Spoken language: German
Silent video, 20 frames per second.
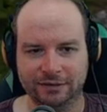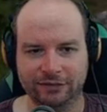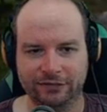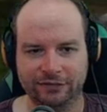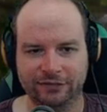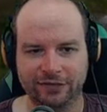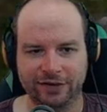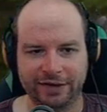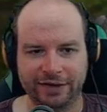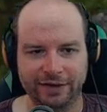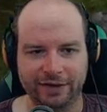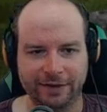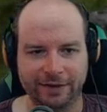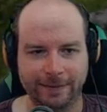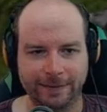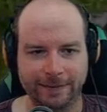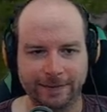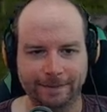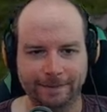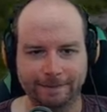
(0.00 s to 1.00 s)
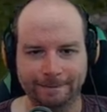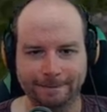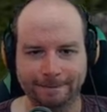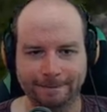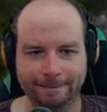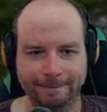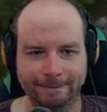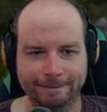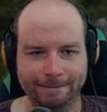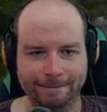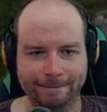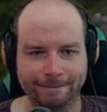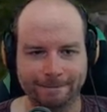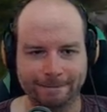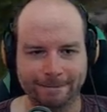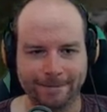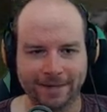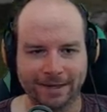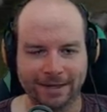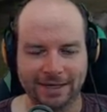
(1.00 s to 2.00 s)
finden.
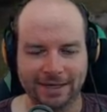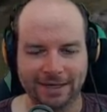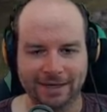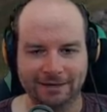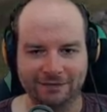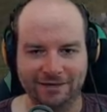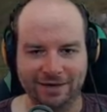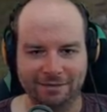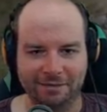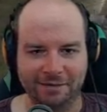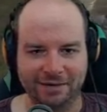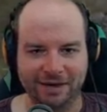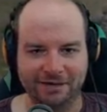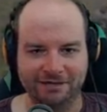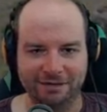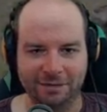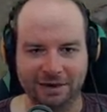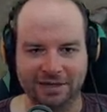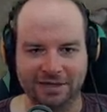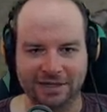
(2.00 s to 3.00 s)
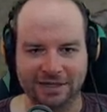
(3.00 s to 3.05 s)
Ich werde mich einfach mal hier